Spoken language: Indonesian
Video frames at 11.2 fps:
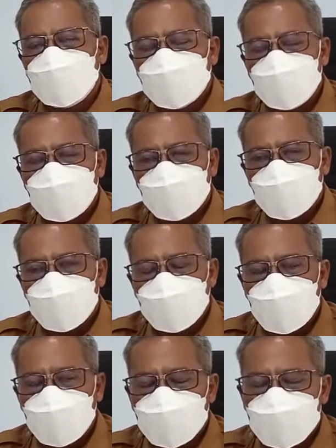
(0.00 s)
eh, yang juga
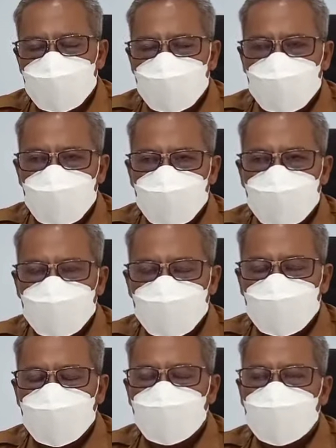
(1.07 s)
belum selesai
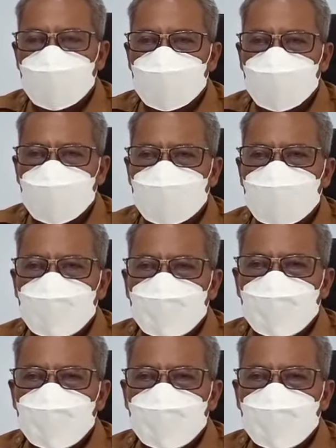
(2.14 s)
kita berharap